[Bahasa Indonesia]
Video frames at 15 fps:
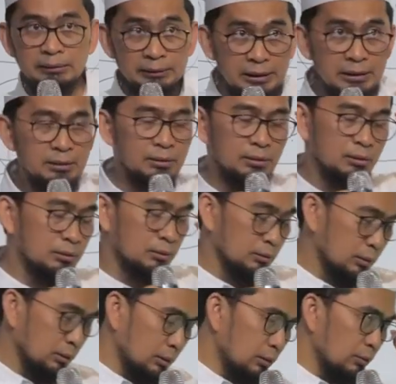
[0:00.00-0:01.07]

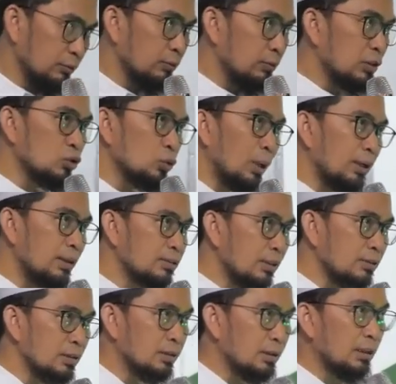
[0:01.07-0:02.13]

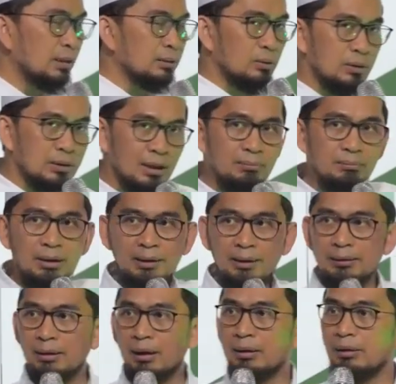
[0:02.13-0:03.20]
divisualisasikan atau
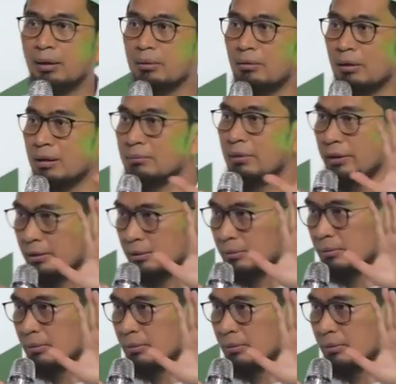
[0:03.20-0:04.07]
digambarkan hal yang kurang baik.